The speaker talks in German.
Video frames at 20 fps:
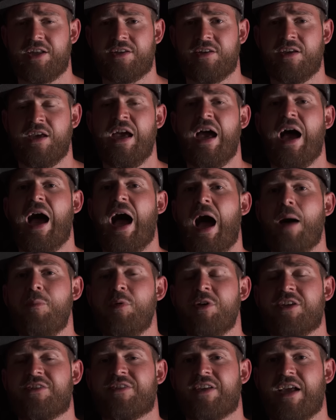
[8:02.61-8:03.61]
hat.
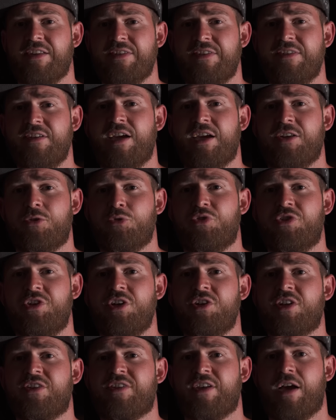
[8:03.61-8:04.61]
Aber das Ganze
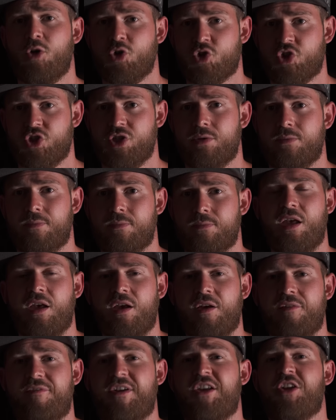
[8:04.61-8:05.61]
reduziert das Rauschen.
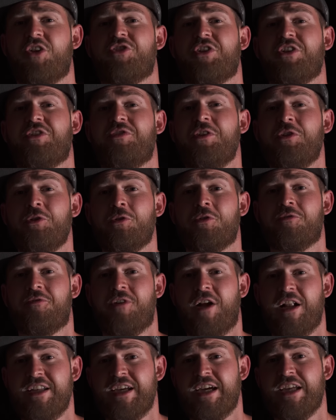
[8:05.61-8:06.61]
Wenn euch das Video
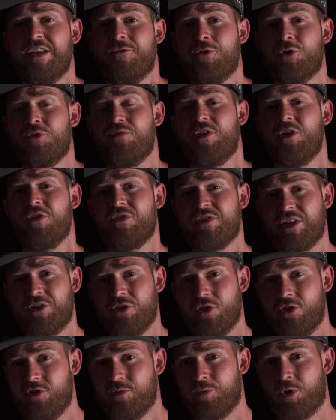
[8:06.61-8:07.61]
gefallen hat, würden wir uns
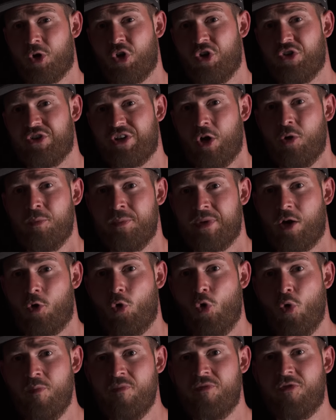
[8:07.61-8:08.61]
natürlich über euren Daumen
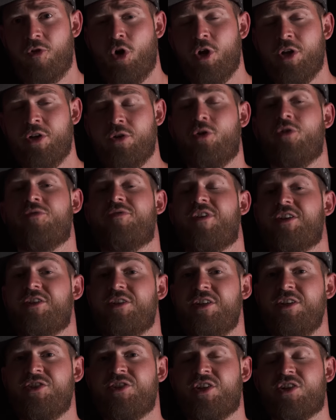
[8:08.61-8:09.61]
nach oben freuen und wenn
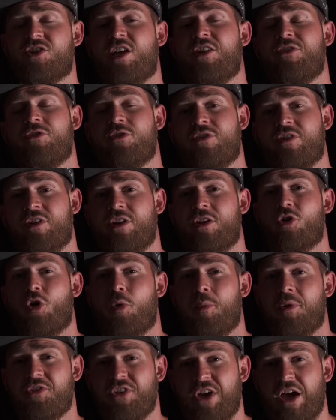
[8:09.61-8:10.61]
nicht, dann lasst uns in den
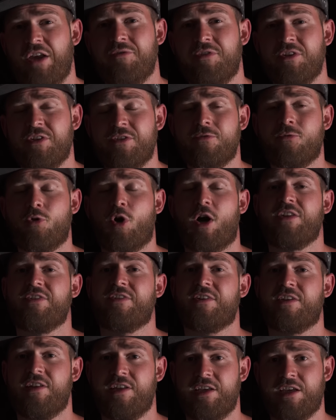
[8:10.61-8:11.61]
Kommentaren wissen, woran
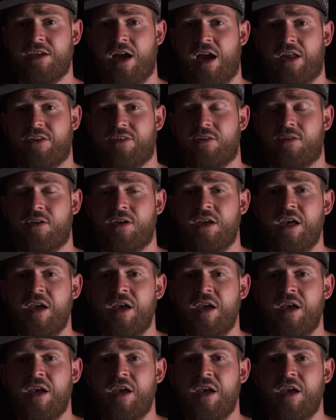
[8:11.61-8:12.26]
es gelegen hat.